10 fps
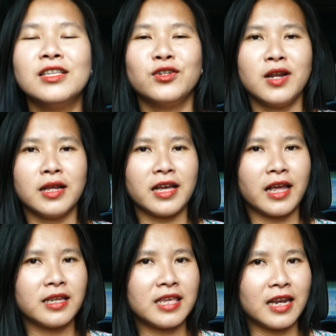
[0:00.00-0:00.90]
cho nên là các
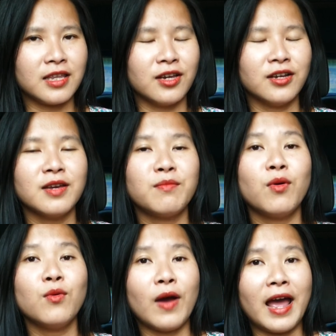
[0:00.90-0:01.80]
anh dành những cái
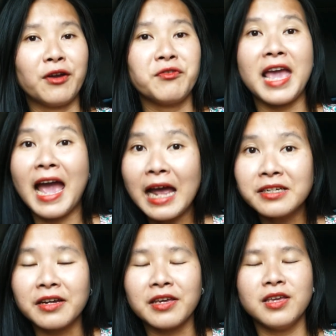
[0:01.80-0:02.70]
món quà nó giá
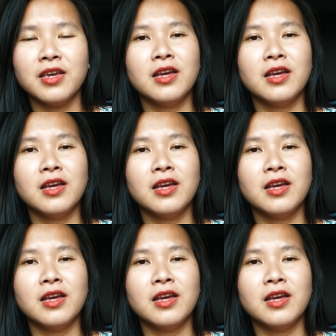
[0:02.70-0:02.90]
trị